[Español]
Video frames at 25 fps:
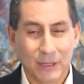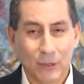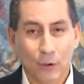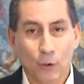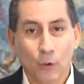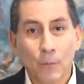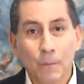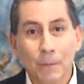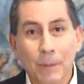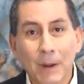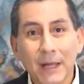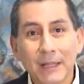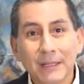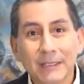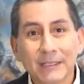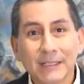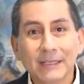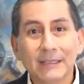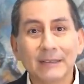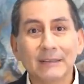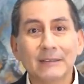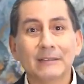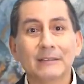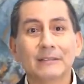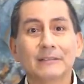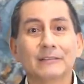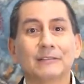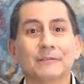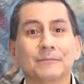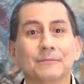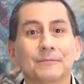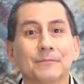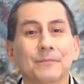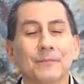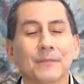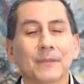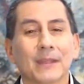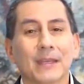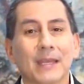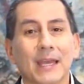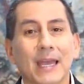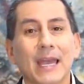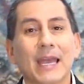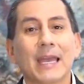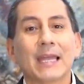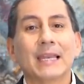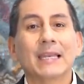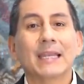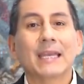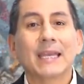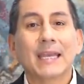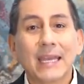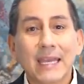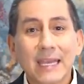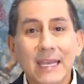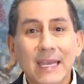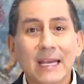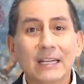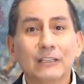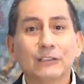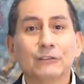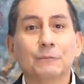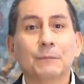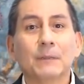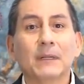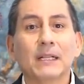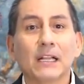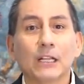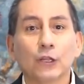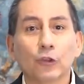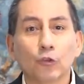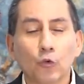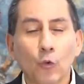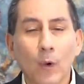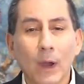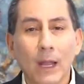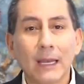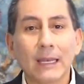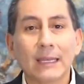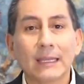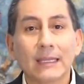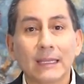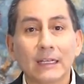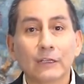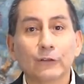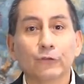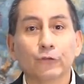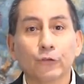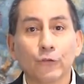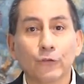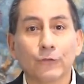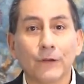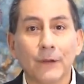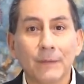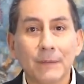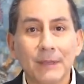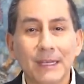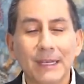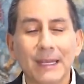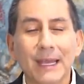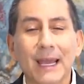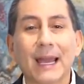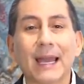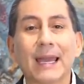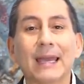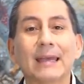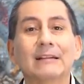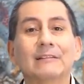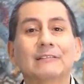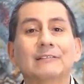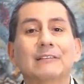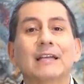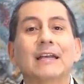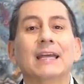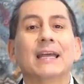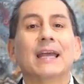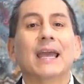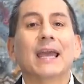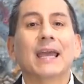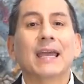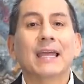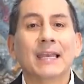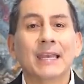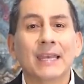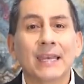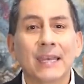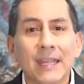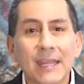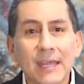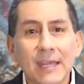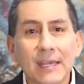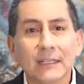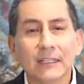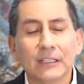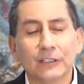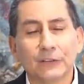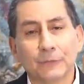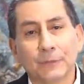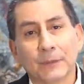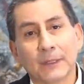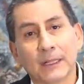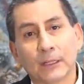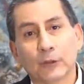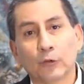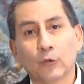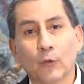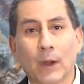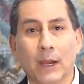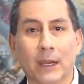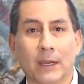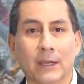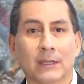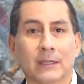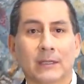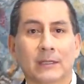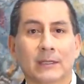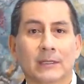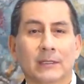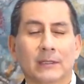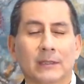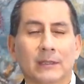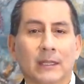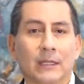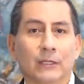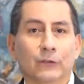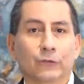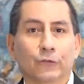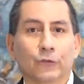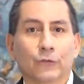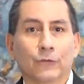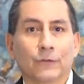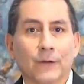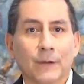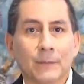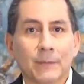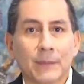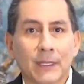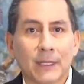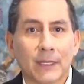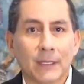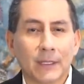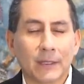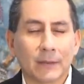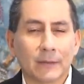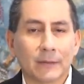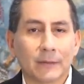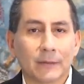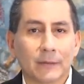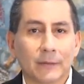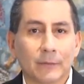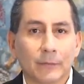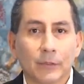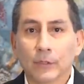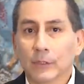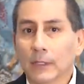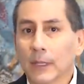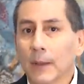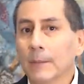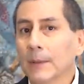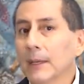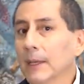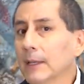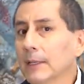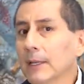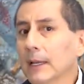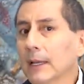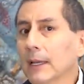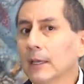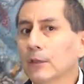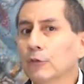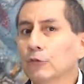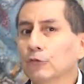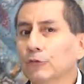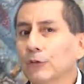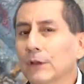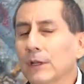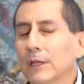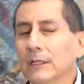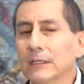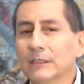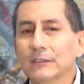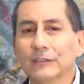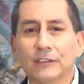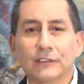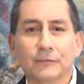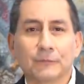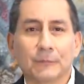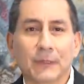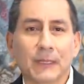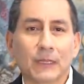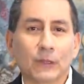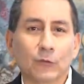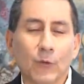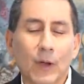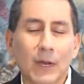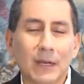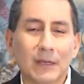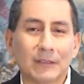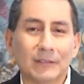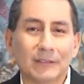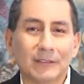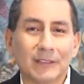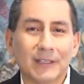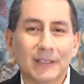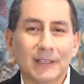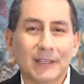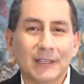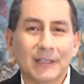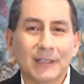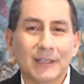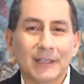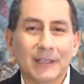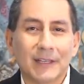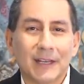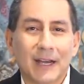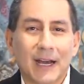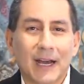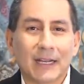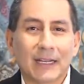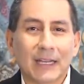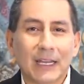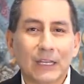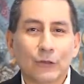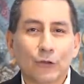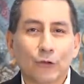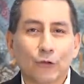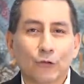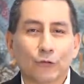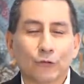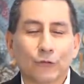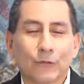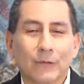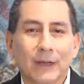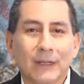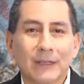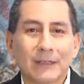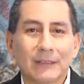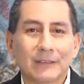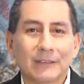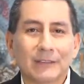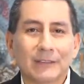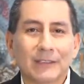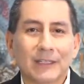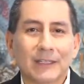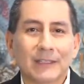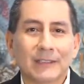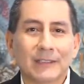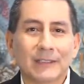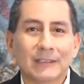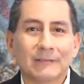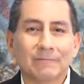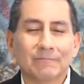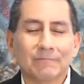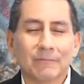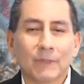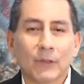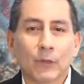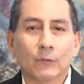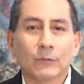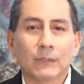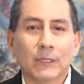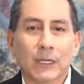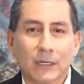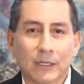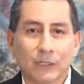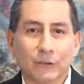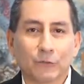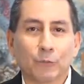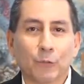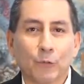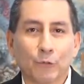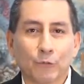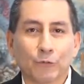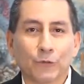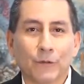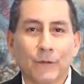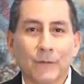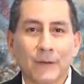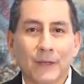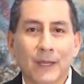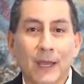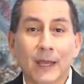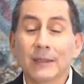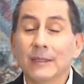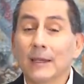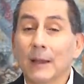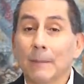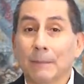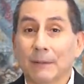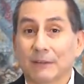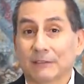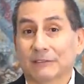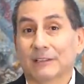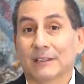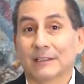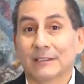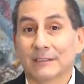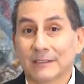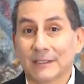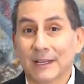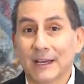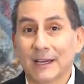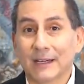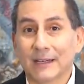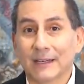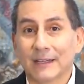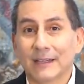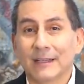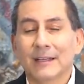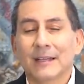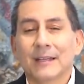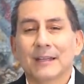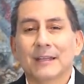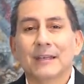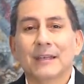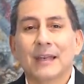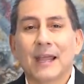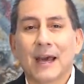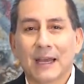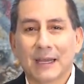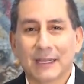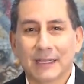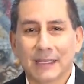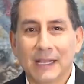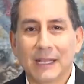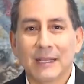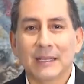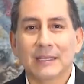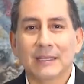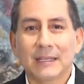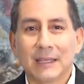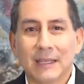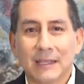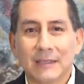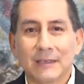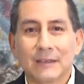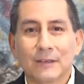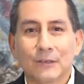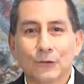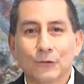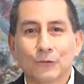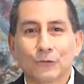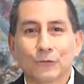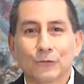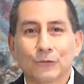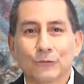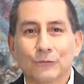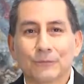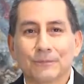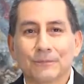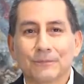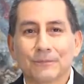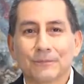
Un padre es el guía espiritual de su familia, es el líder espiritual de su familia. Pero también aquellos líderes espirituales aquellos los cuales tienen una responsabilidad de apacentar la grey de Dios.